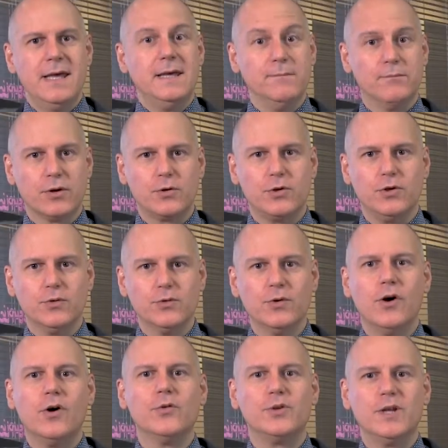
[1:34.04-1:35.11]
In
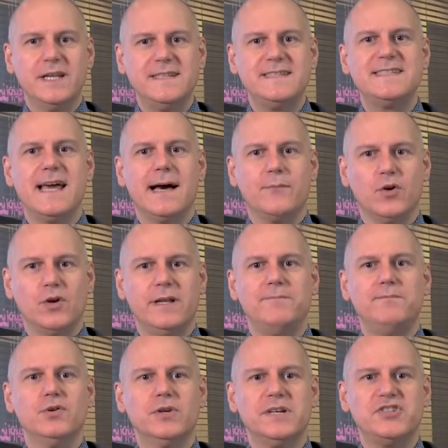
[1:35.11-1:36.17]
ProQ utilizziamo le
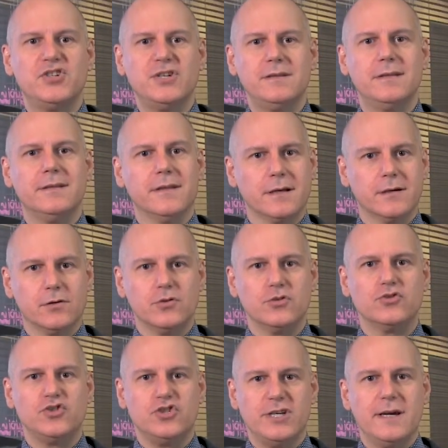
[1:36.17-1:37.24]
più recenti
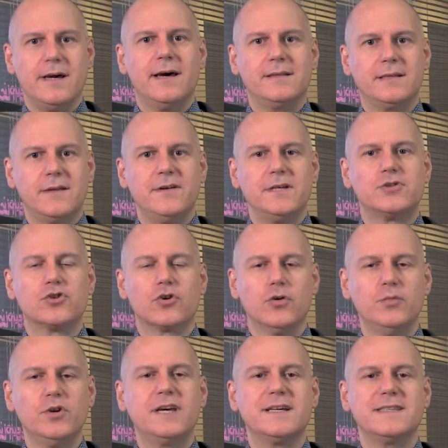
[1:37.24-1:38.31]
tecnologie attraverso
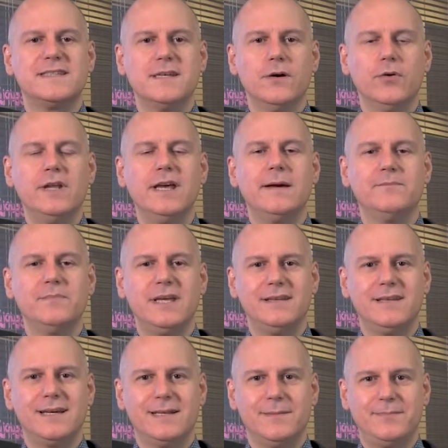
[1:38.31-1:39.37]
comunicazioni e
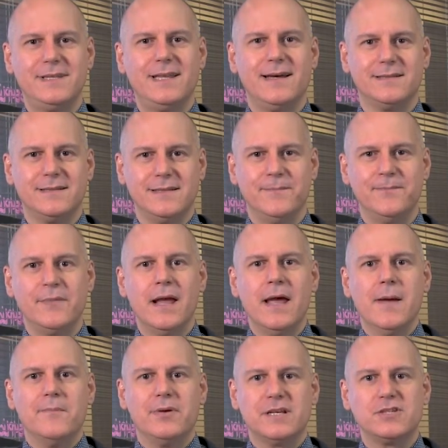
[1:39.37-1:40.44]
ambienti criptati
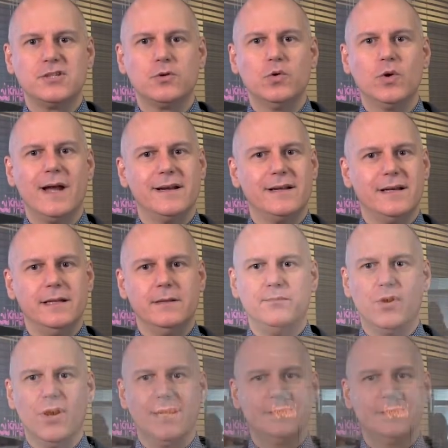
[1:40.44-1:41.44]
per assicurare il più